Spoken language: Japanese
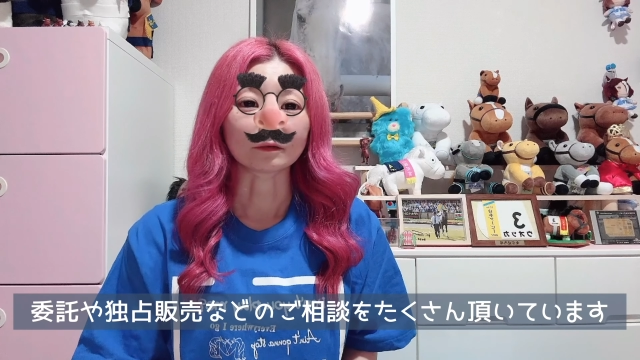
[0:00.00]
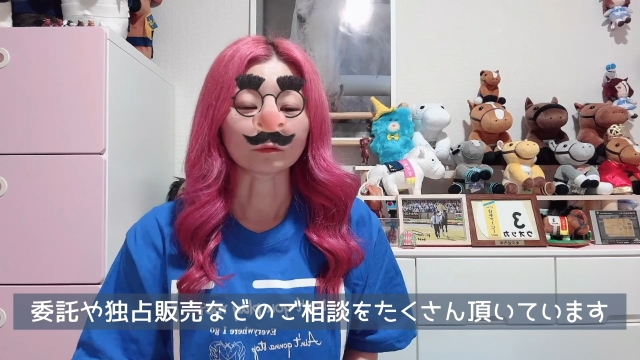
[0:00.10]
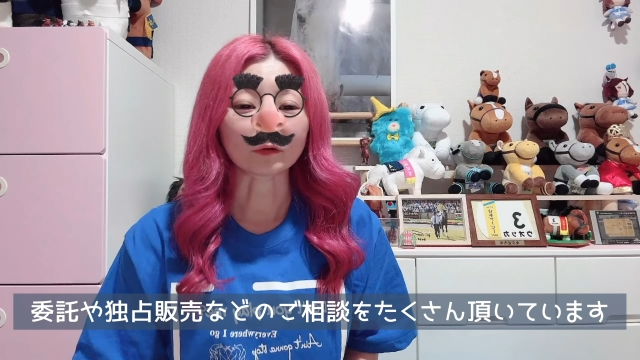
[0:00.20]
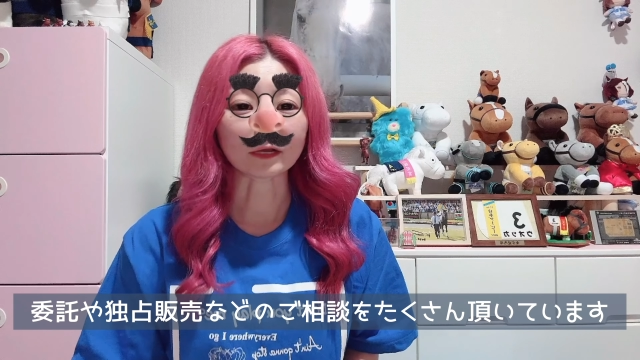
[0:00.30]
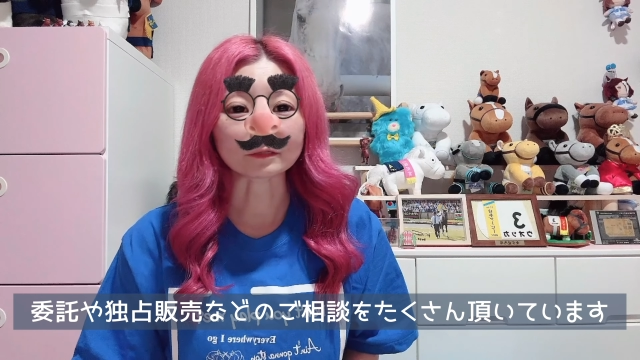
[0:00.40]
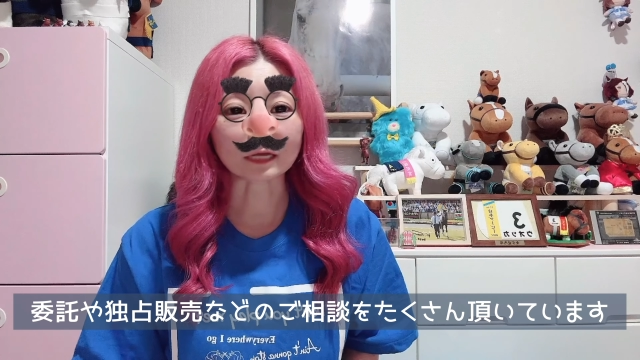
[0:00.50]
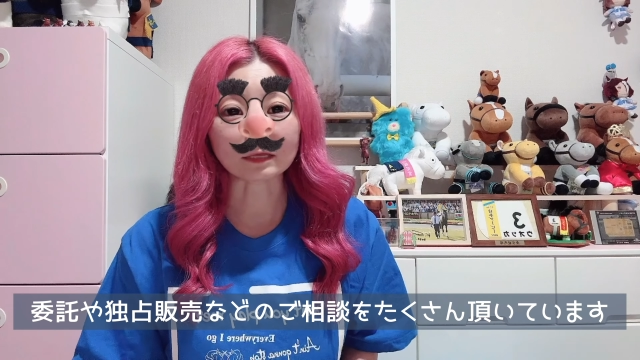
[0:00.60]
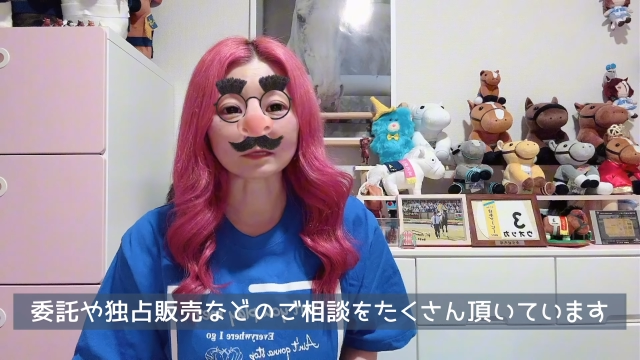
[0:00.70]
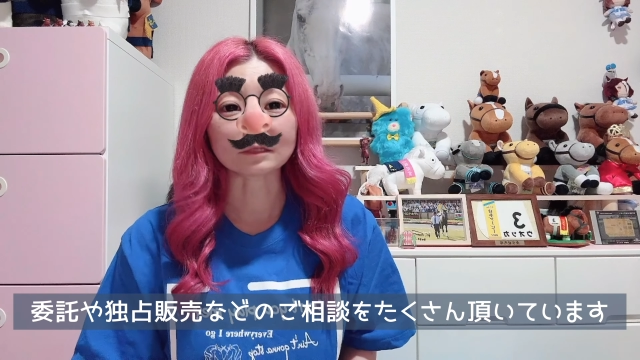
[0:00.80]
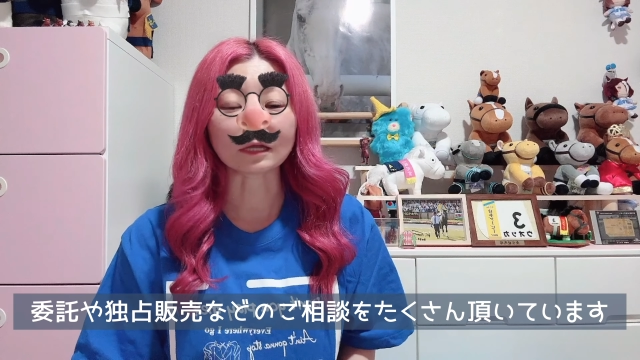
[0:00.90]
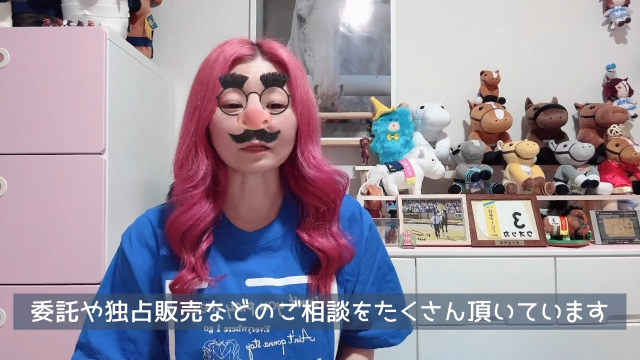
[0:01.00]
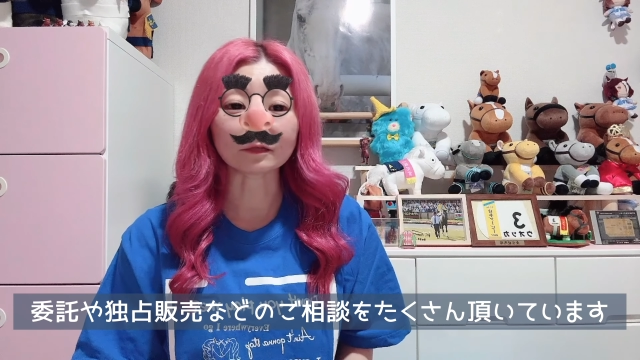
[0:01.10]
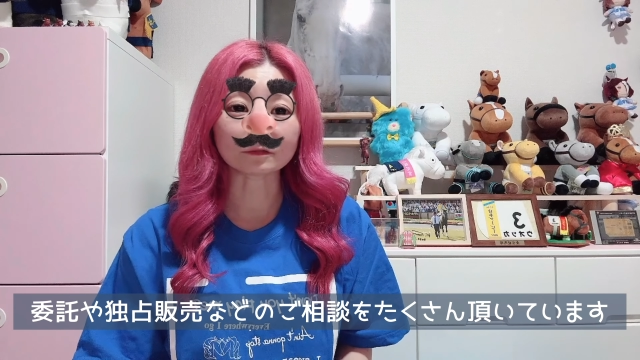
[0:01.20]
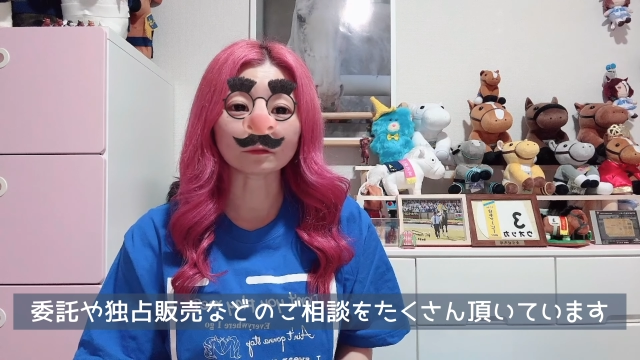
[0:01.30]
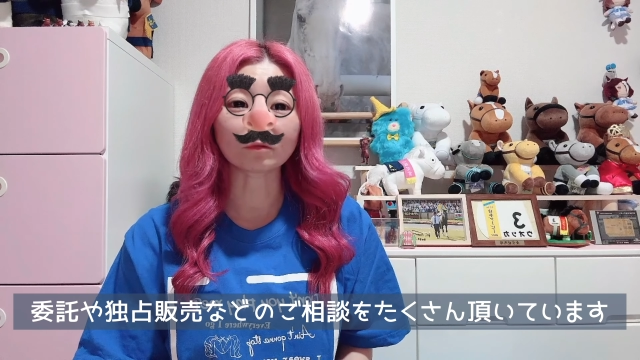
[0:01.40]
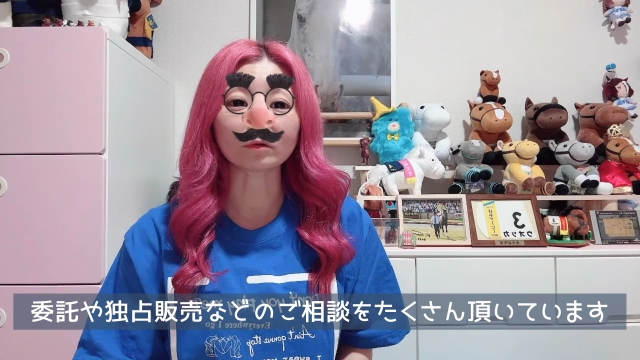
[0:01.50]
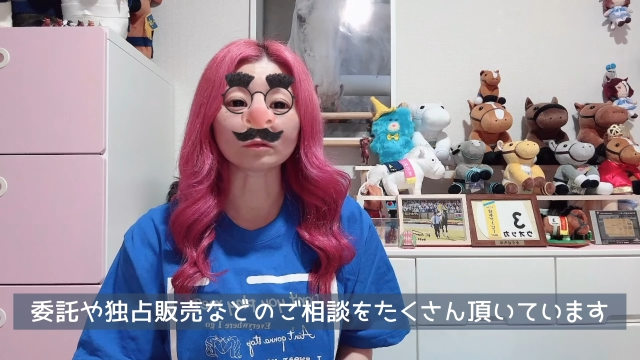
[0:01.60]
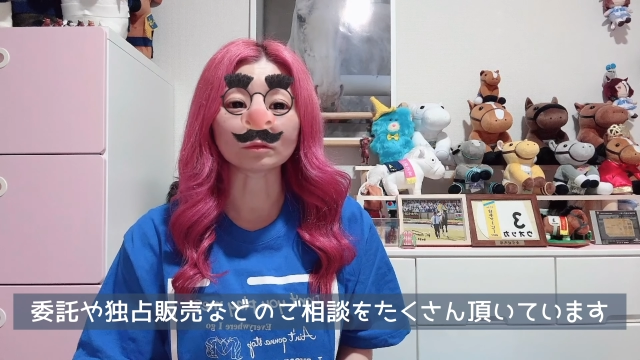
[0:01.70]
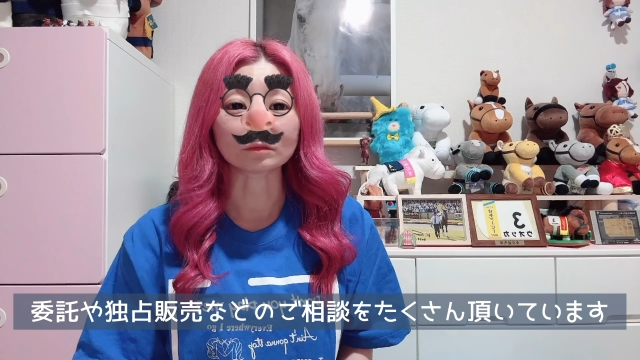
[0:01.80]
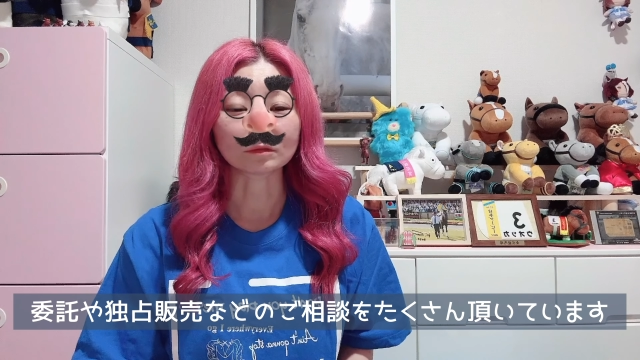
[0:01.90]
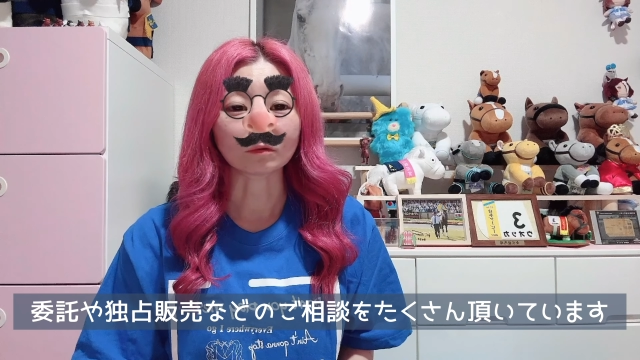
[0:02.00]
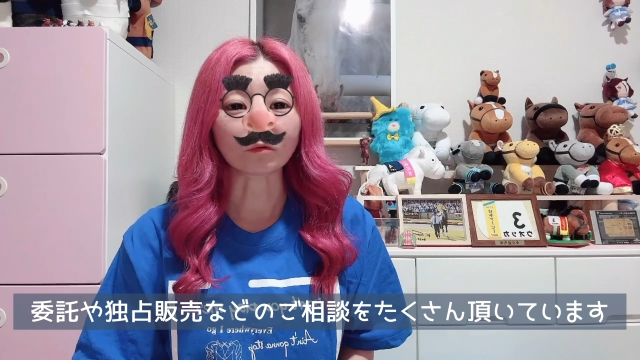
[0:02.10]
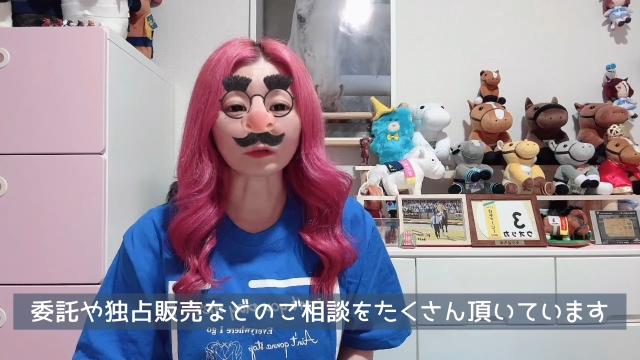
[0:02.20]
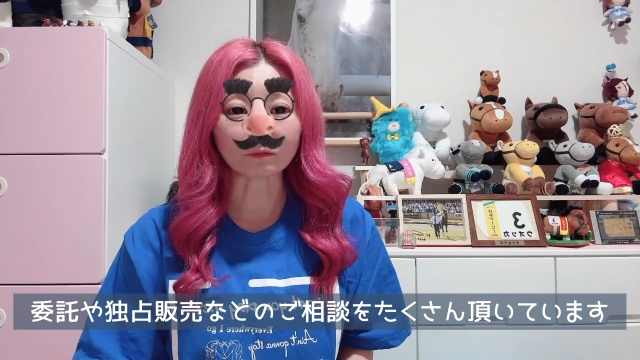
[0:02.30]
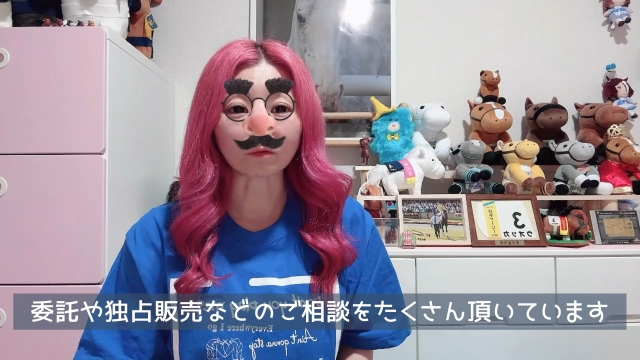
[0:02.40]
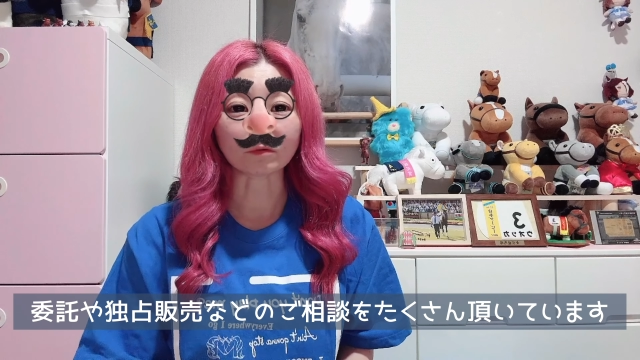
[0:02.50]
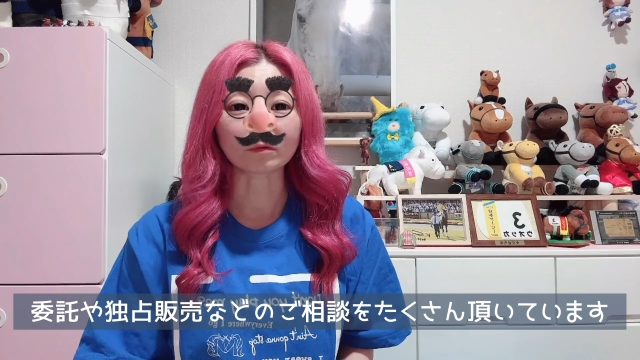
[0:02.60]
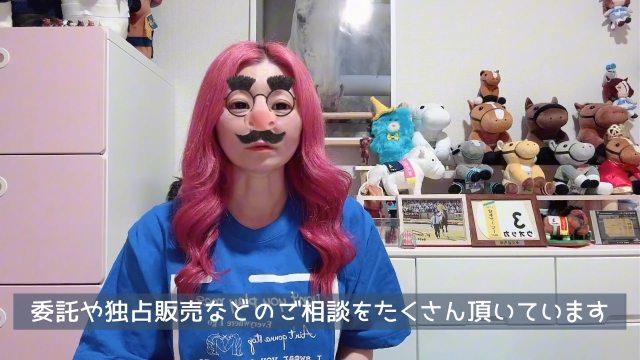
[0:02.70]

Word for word: 取り扱いしたいですというお声を